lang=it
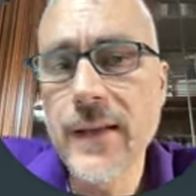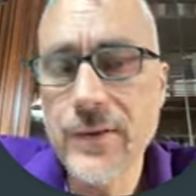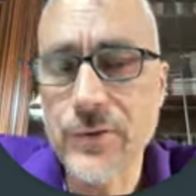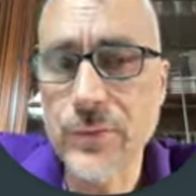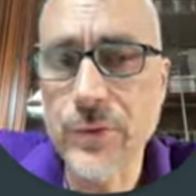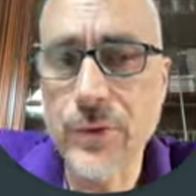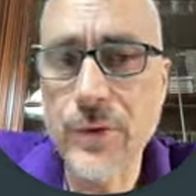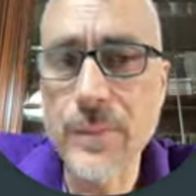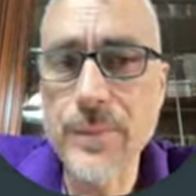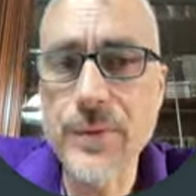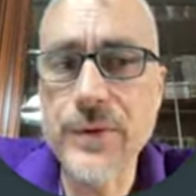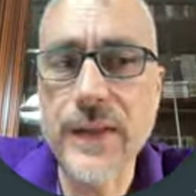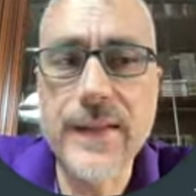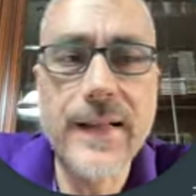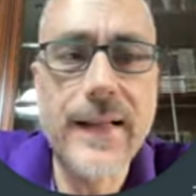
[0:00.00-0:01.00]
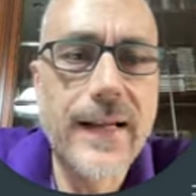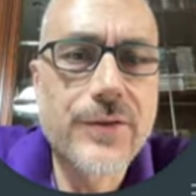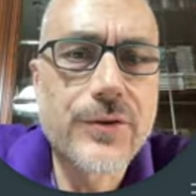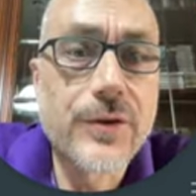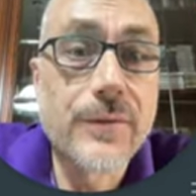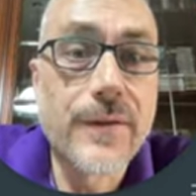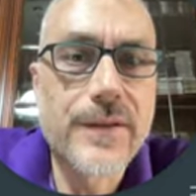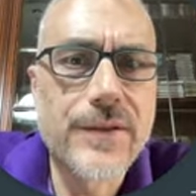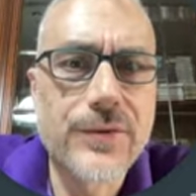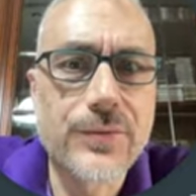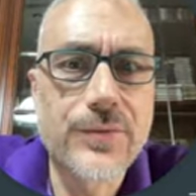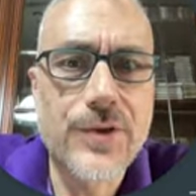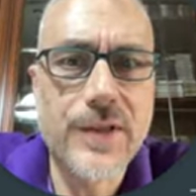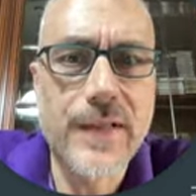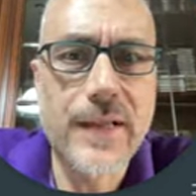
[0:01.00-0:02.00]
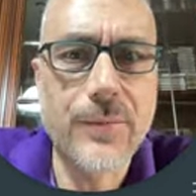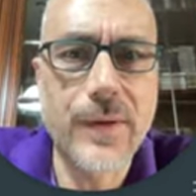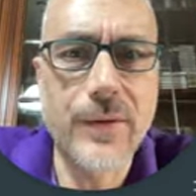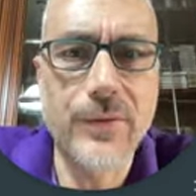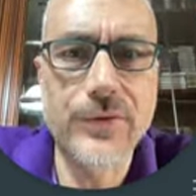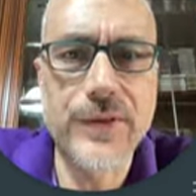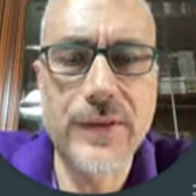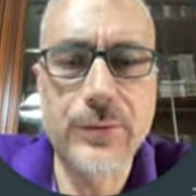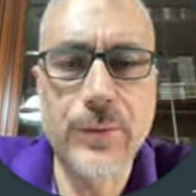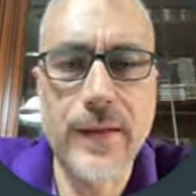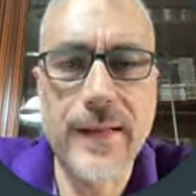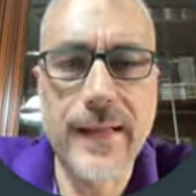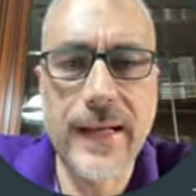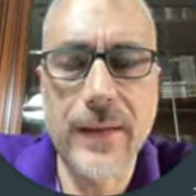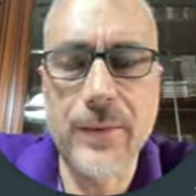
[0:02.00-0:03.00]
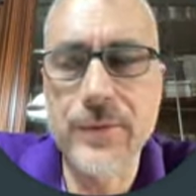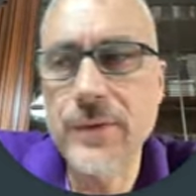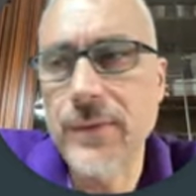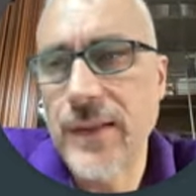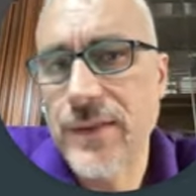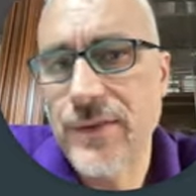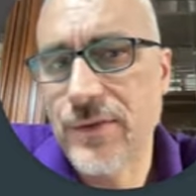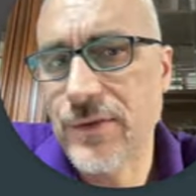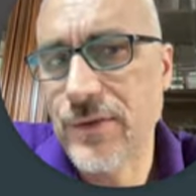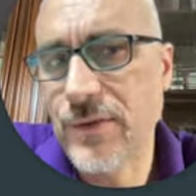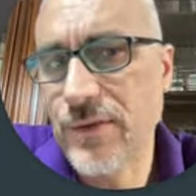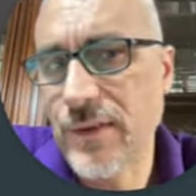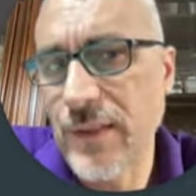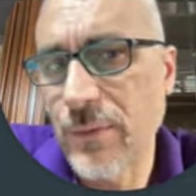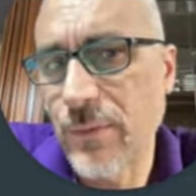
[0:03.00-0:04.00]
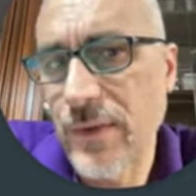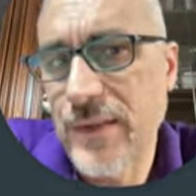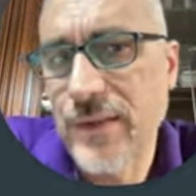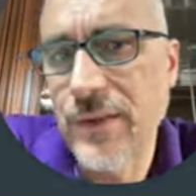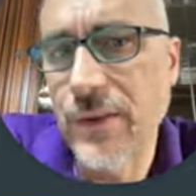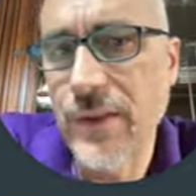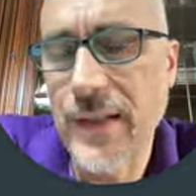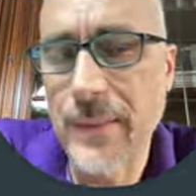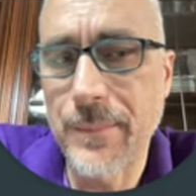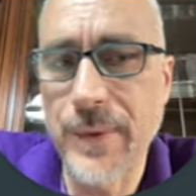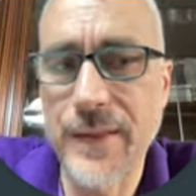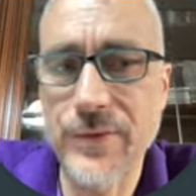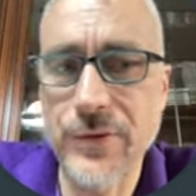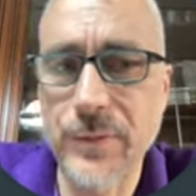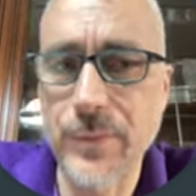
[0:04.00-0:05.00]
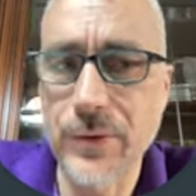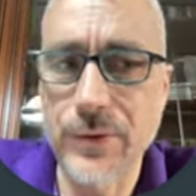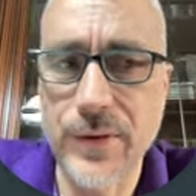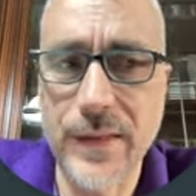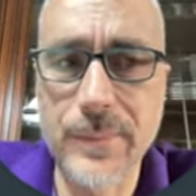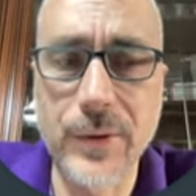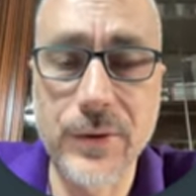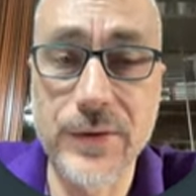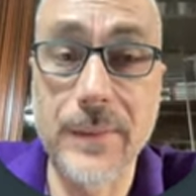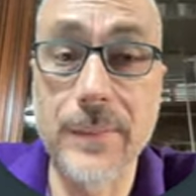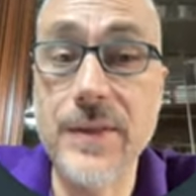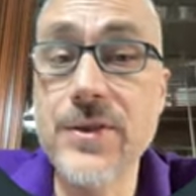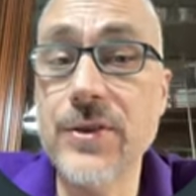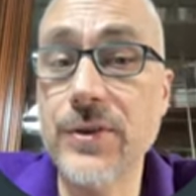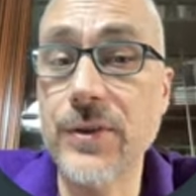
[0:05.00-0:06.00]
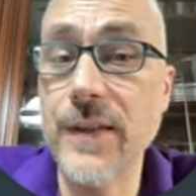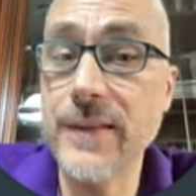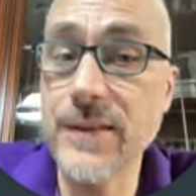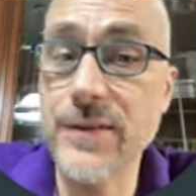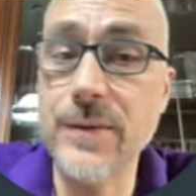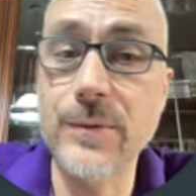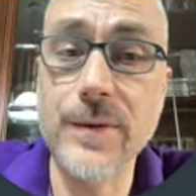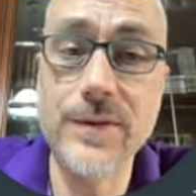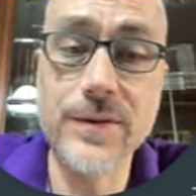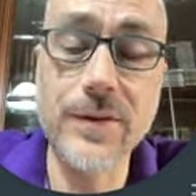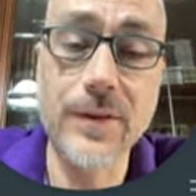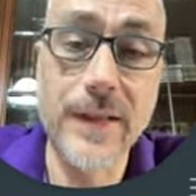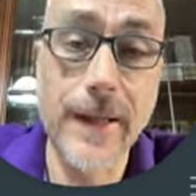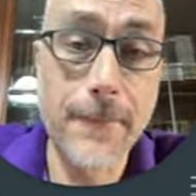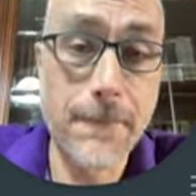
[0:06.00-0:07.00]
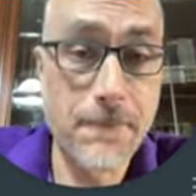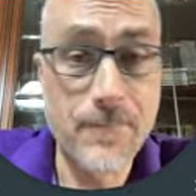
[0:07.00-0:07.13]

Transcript: sul tuo computer nel caso dovesse succedere qualcosa al tuo account, una situazione penso molto remota, ma ci sono altre situazioni